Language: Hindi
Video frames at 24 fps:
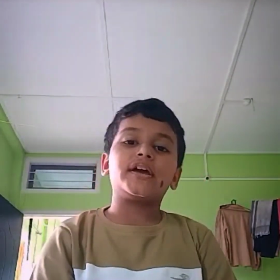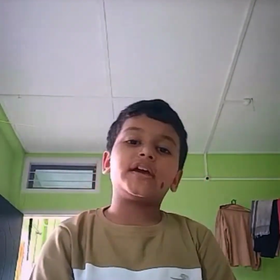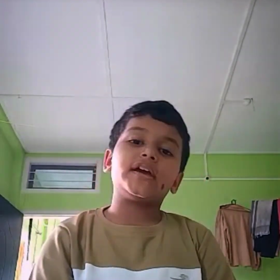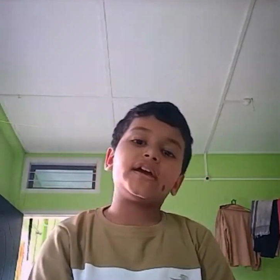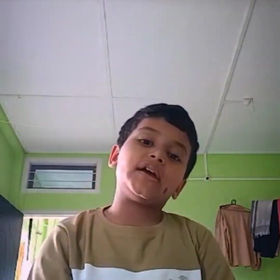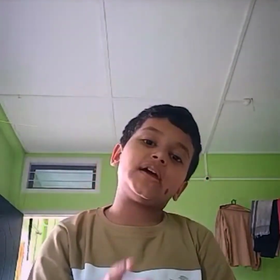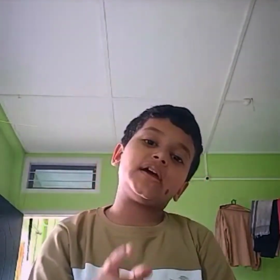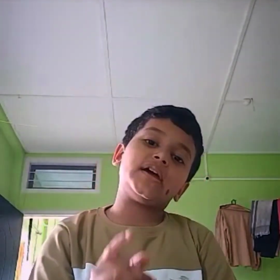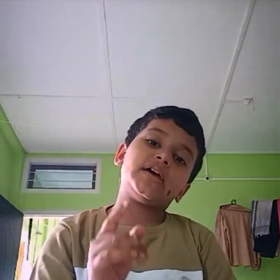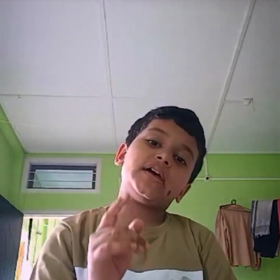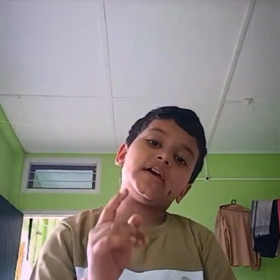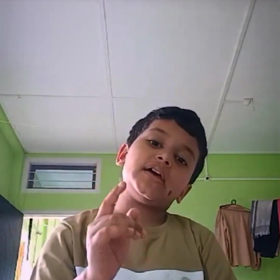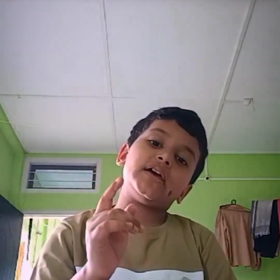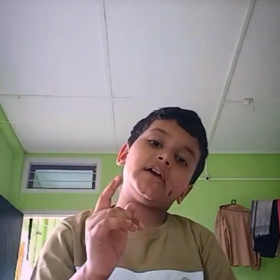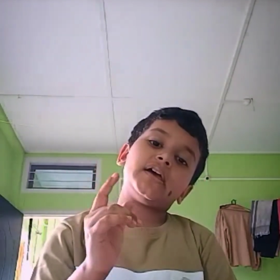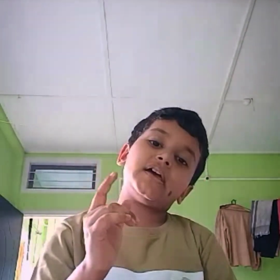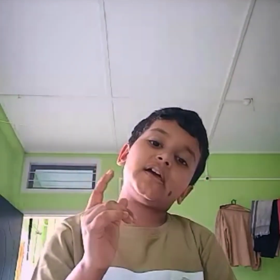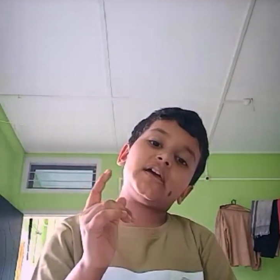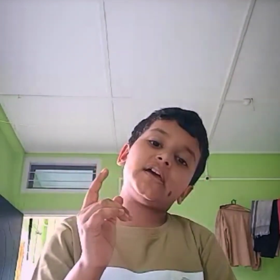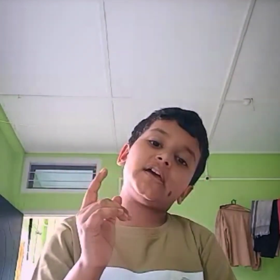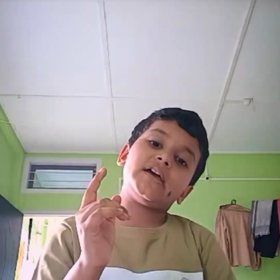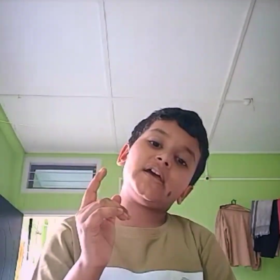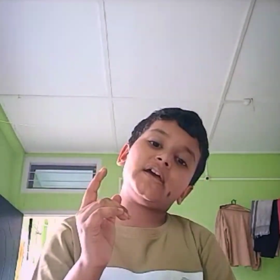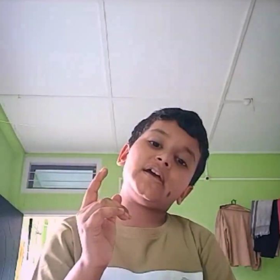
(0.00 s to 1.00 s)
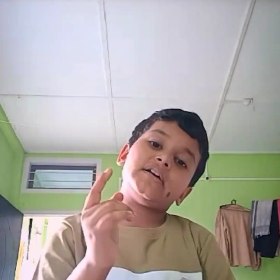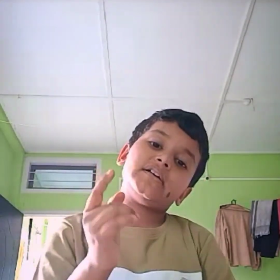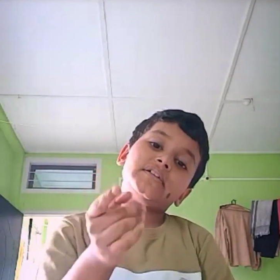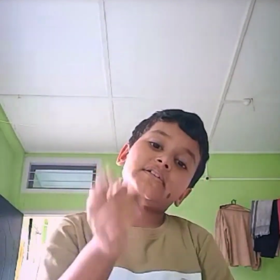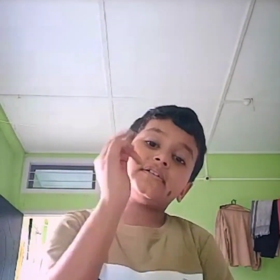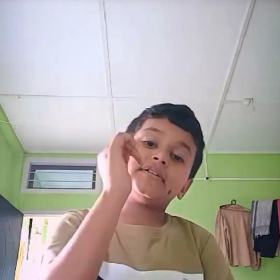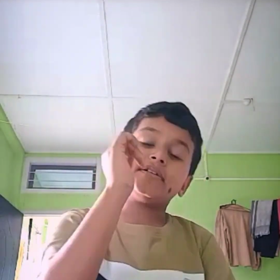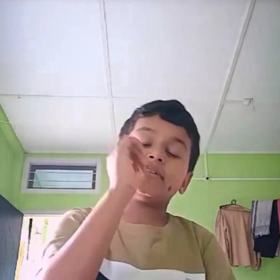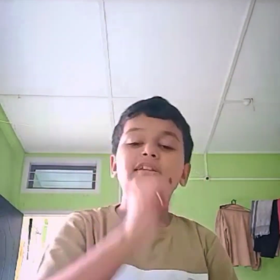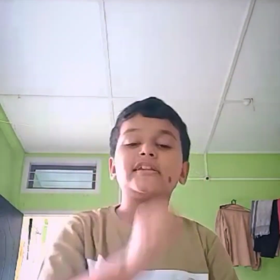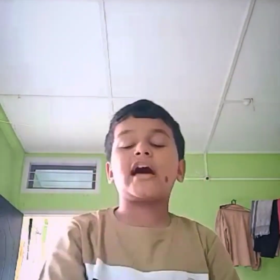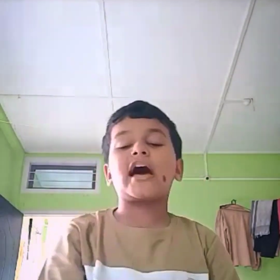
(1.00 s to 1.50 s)

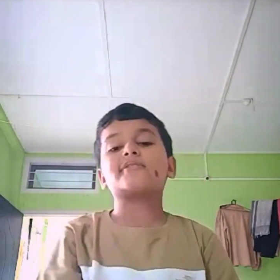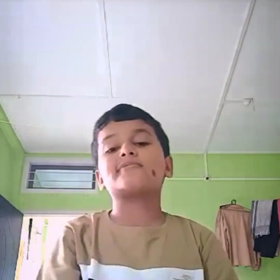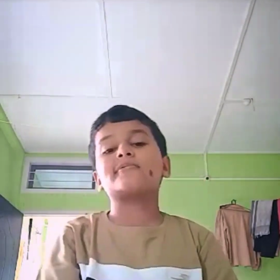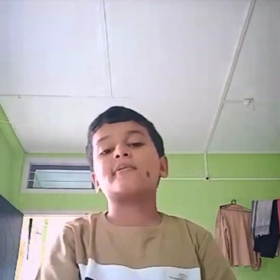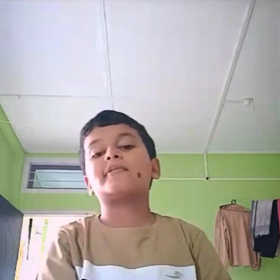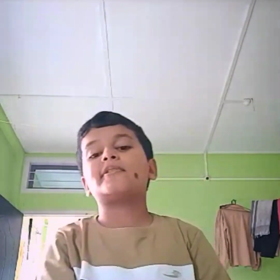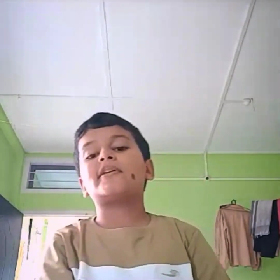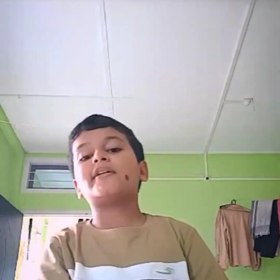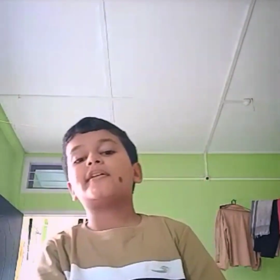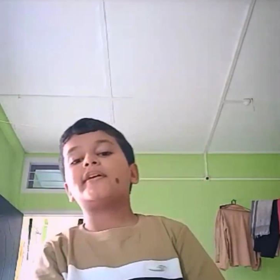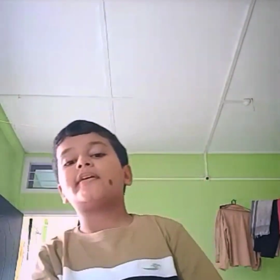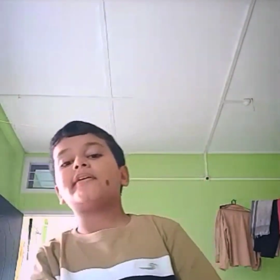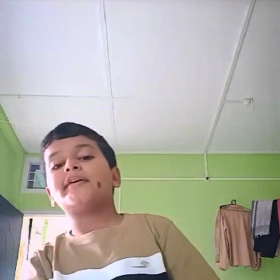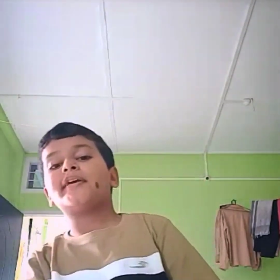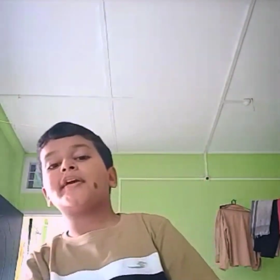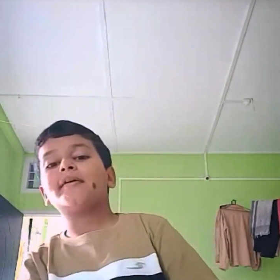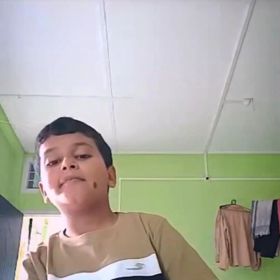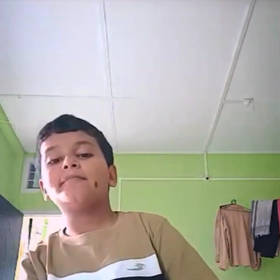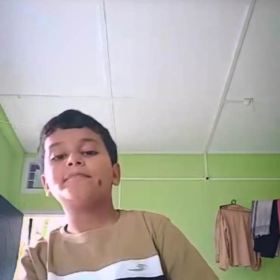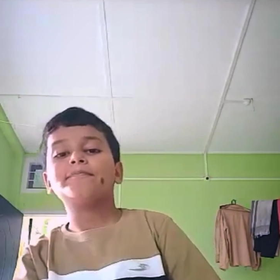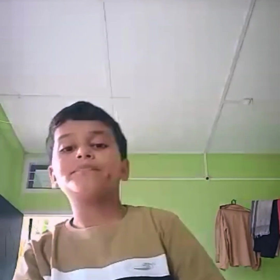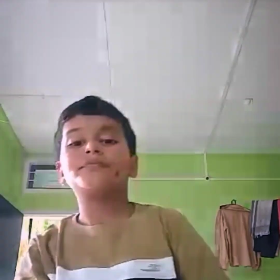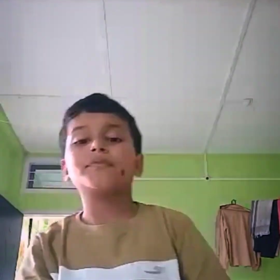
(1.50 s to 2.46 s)
हैं लास्ट में बता दें ठीक है